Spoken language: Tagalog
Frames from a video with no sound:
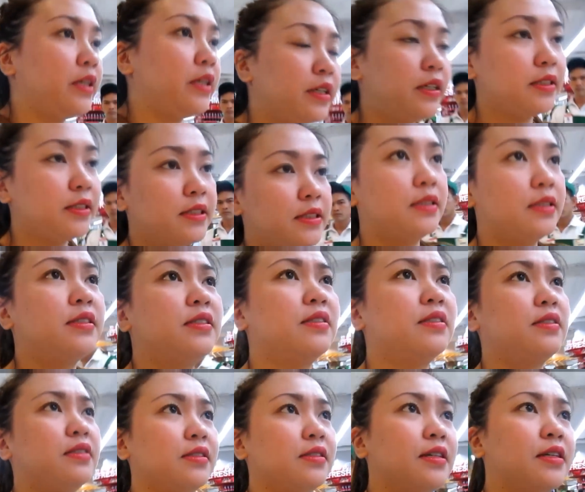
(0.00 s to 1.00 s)
is
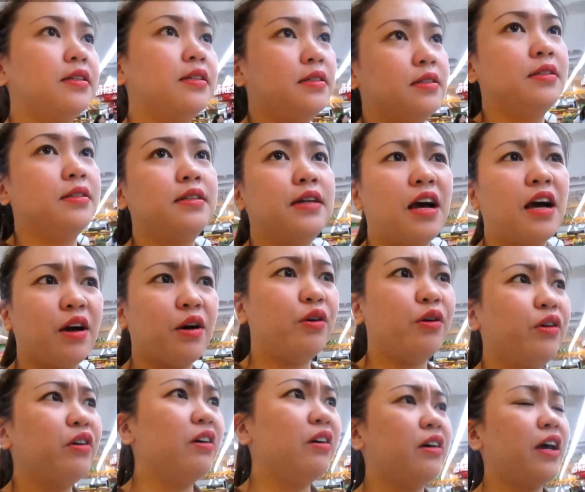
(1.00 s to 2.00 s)

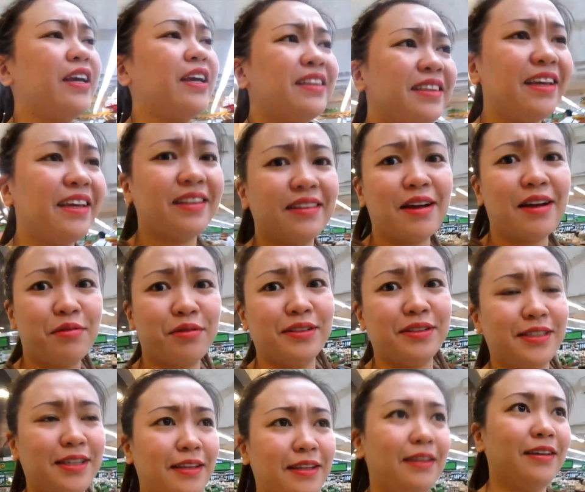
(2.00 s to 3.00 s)
kangkong. Ay, hindi. Tao
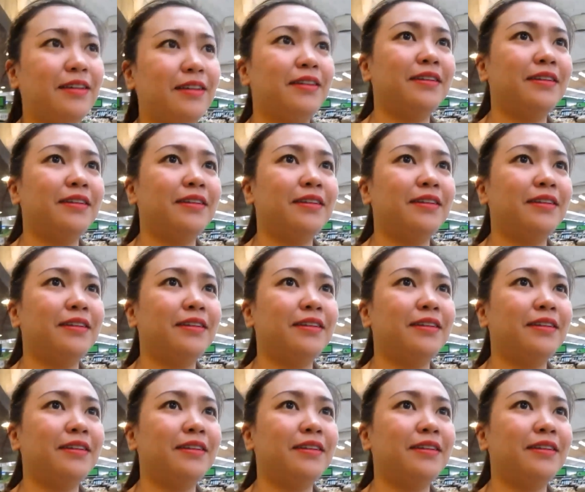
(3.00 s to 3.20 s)
na sili.